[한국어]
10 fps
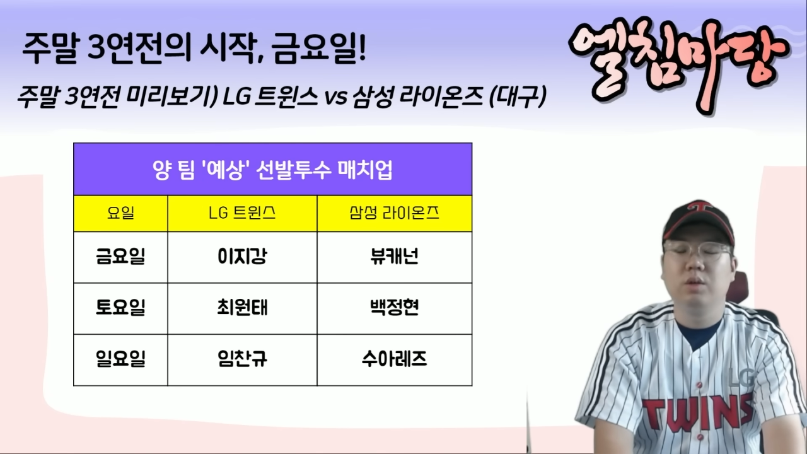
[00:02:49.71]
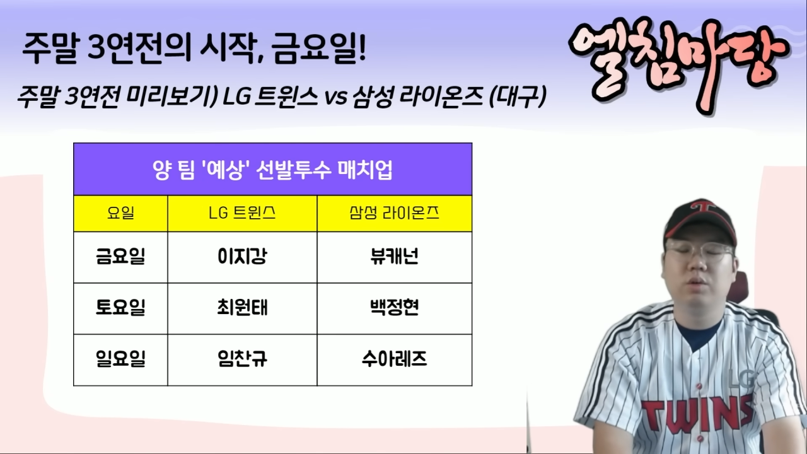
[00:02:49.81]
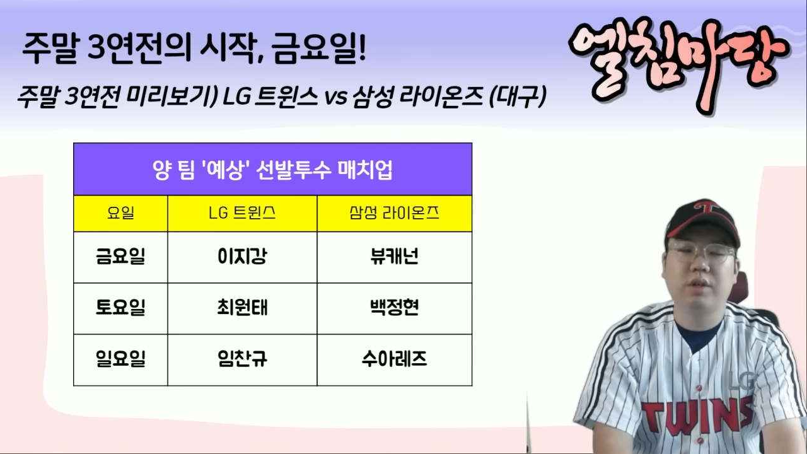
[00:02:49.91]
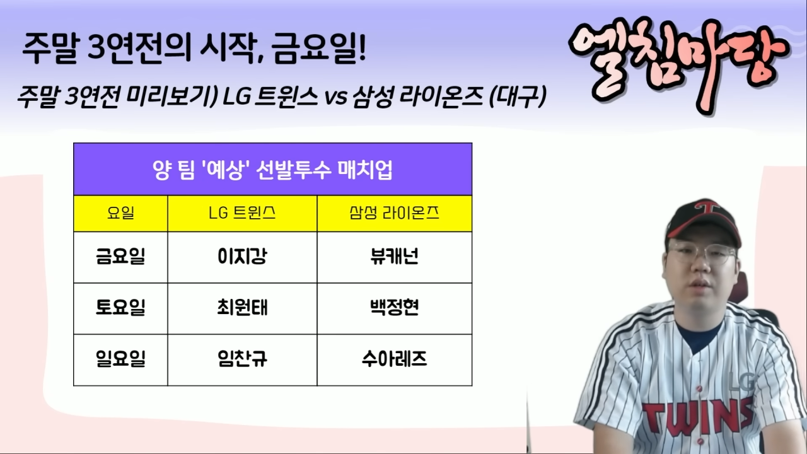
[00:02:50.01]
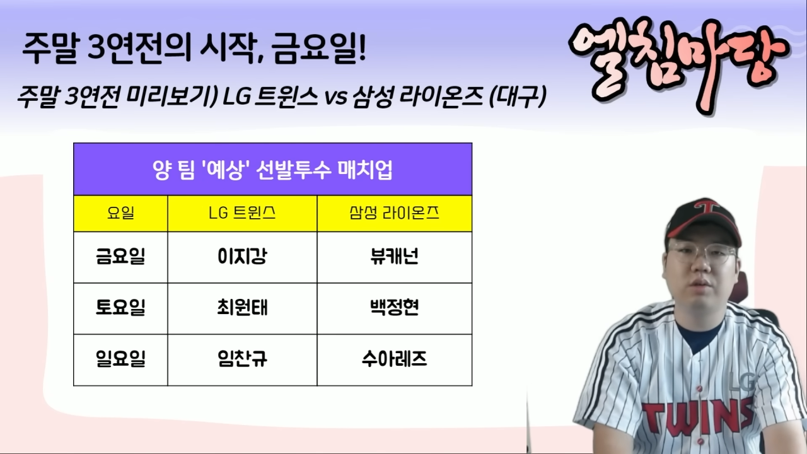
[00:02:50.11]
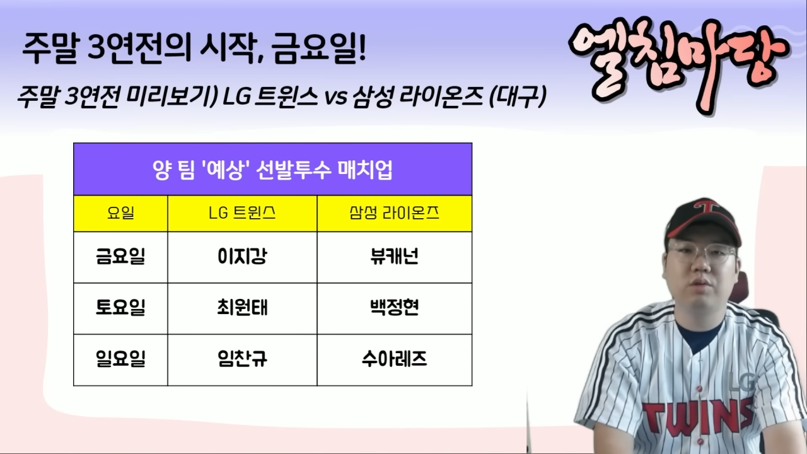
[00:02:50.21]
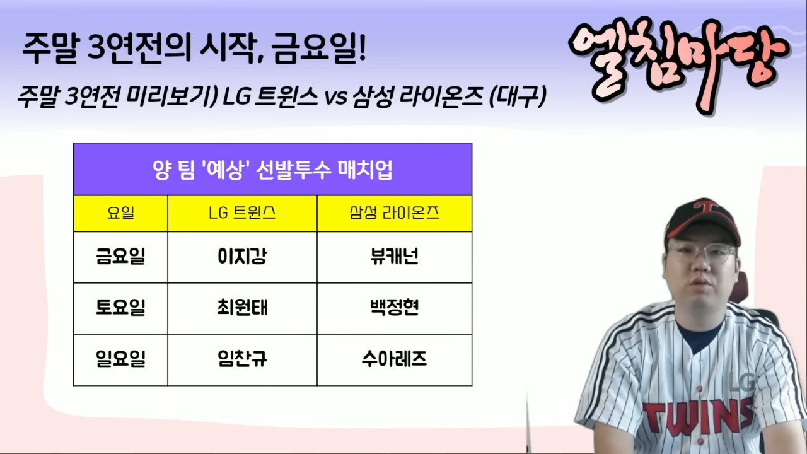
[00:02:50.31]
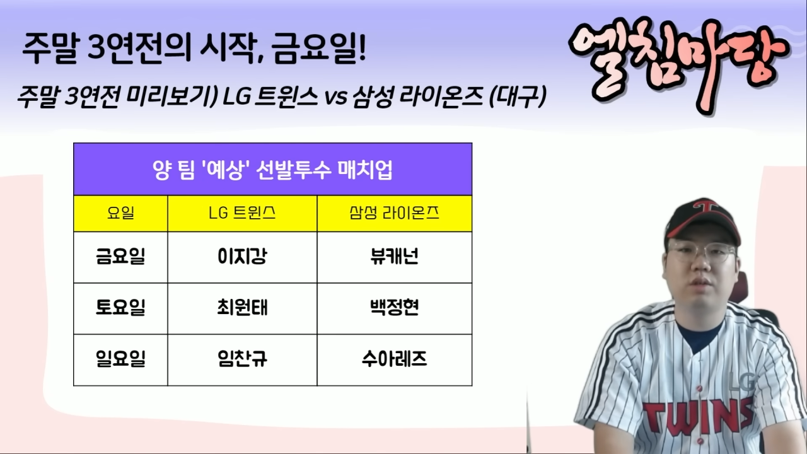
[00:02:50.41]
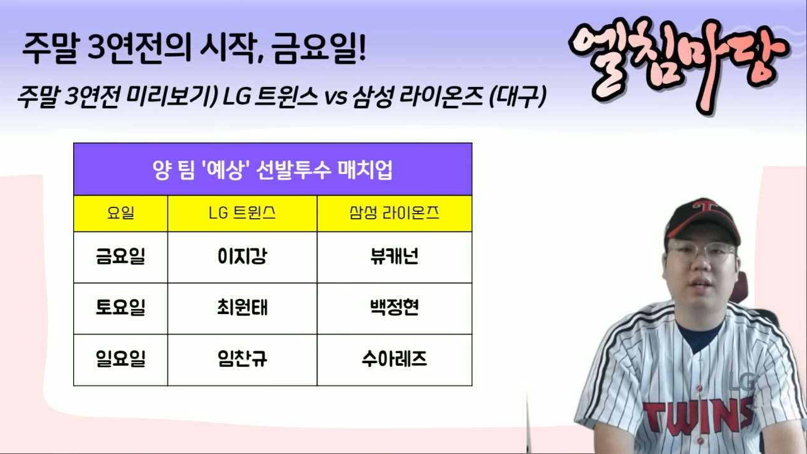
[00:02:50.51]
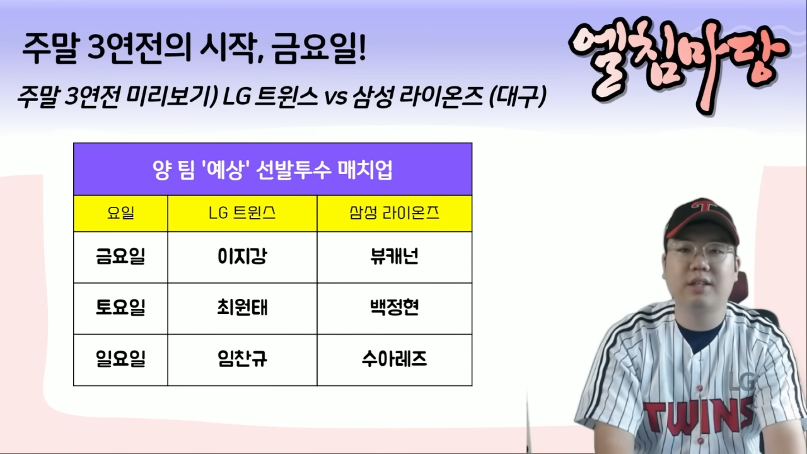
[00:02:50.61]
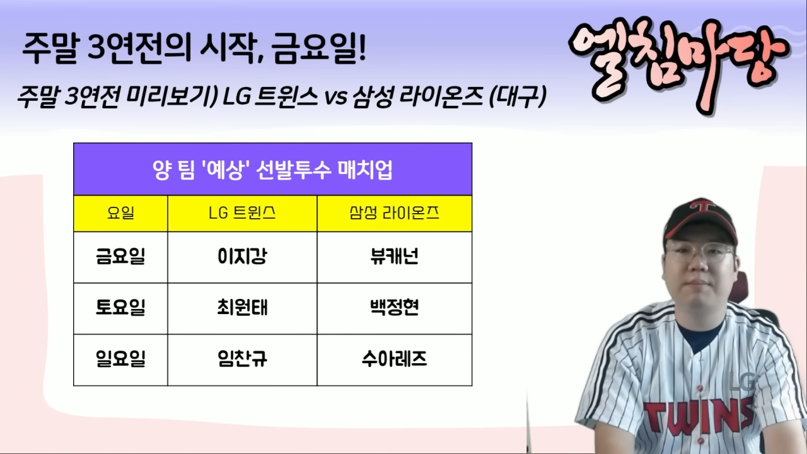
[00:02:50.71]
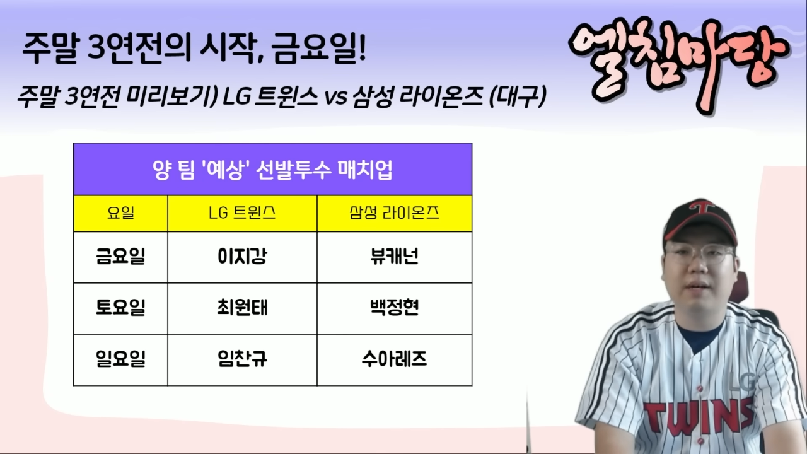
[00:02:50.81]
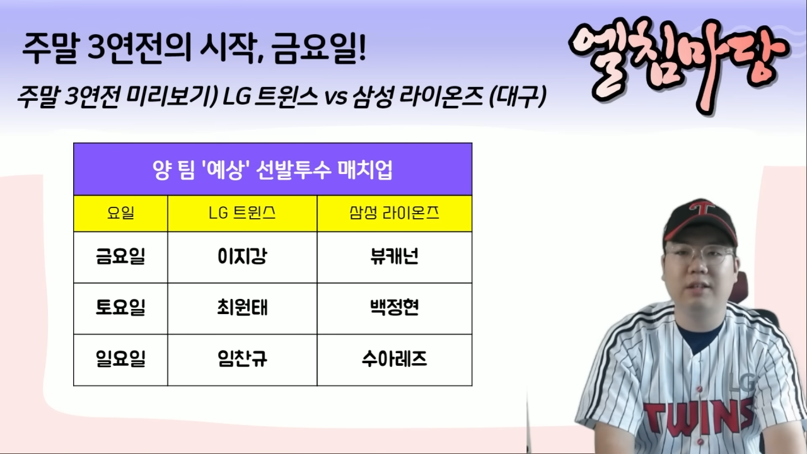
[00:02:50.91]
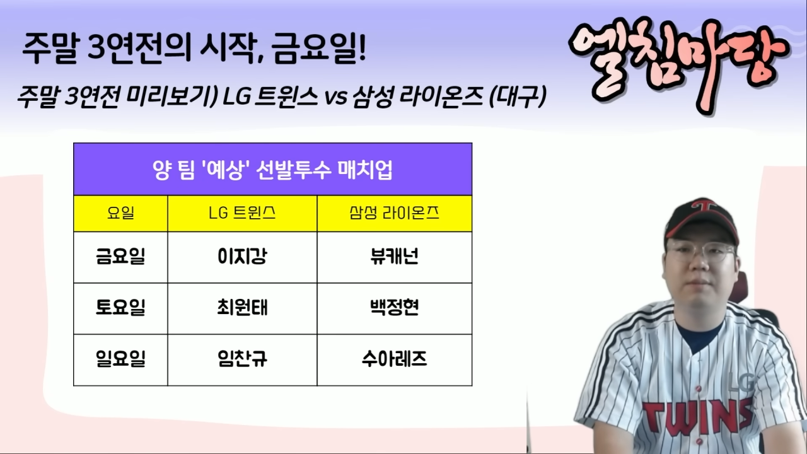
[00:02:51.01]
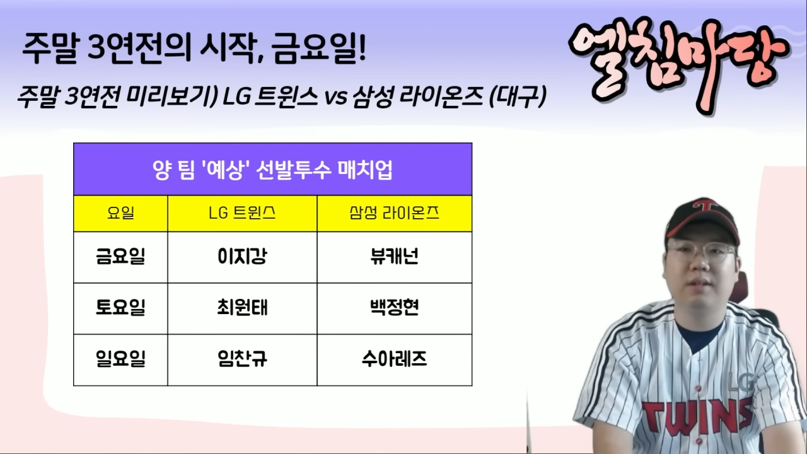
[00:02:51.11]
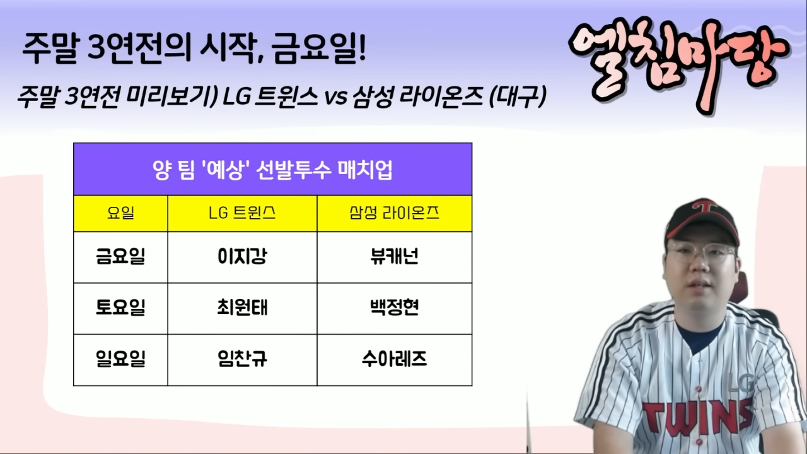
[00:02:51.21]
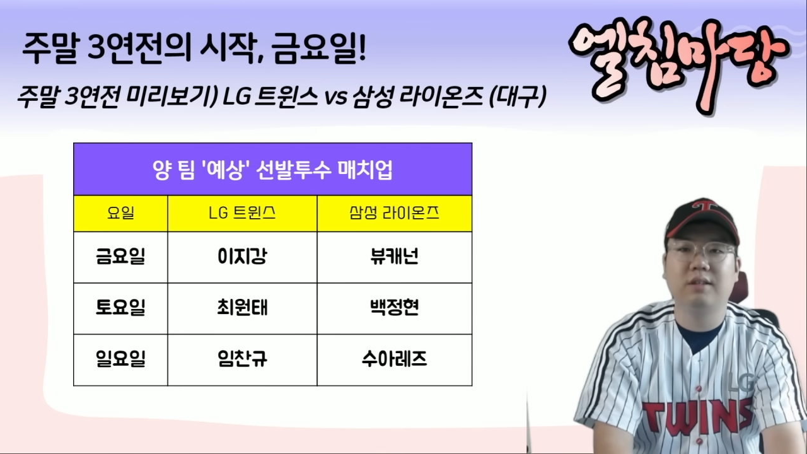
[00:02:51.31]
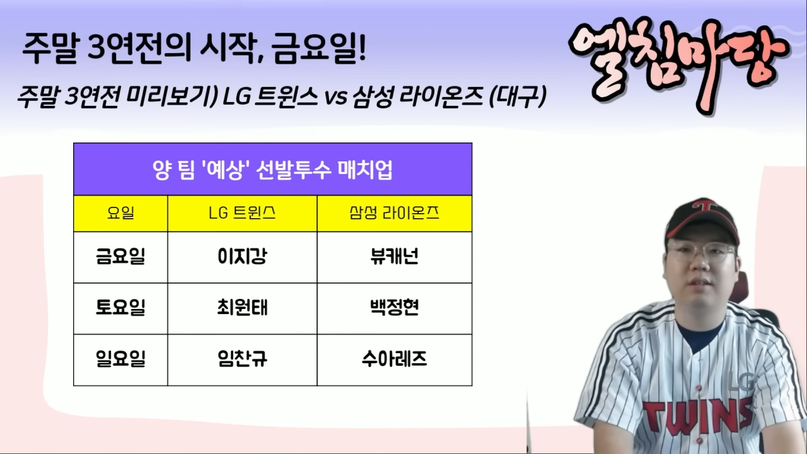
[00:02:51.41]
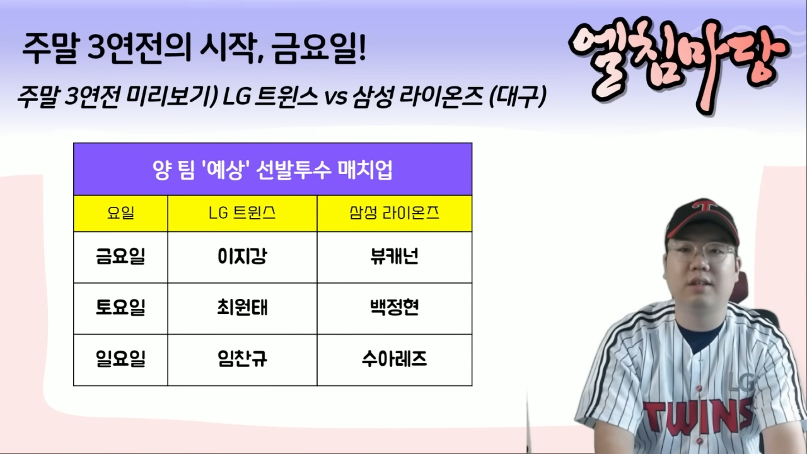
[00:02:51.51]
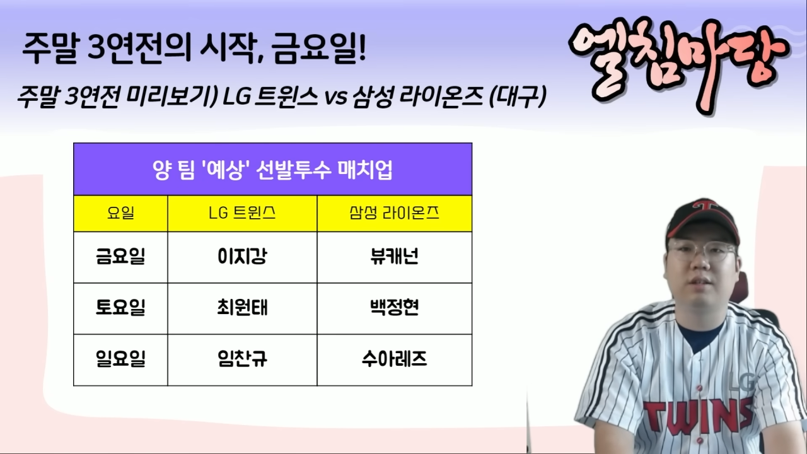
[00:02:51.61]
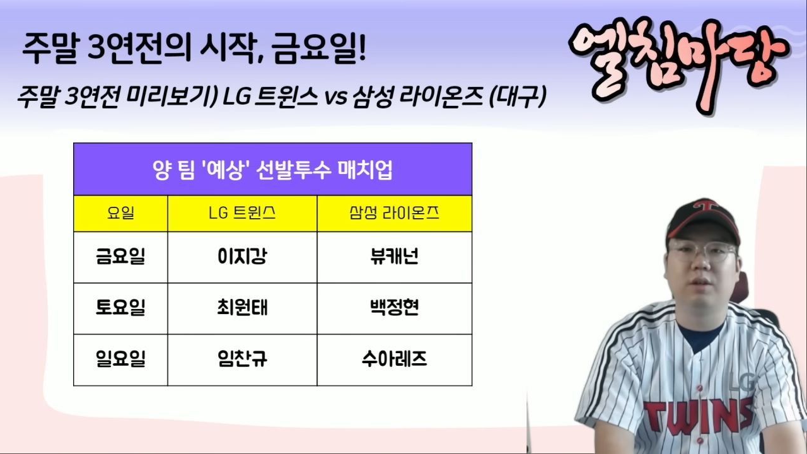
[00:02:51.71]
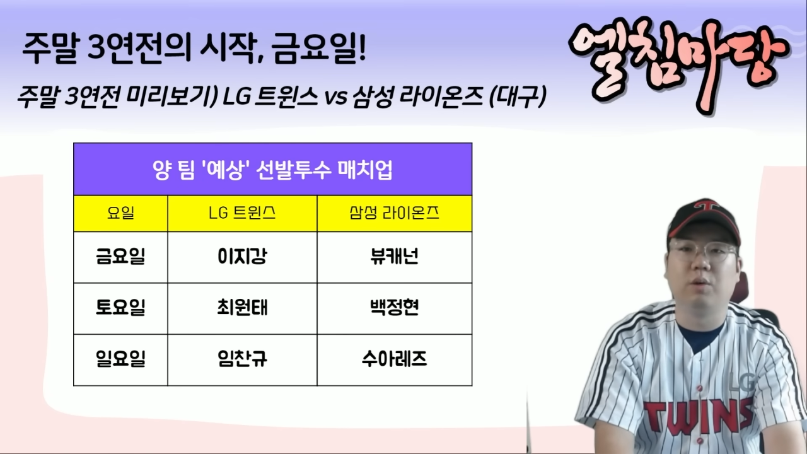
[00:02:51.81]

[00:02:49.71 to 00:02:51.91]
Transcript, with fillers: 요 세 선수를 가장 많이 만나는 것 같아요.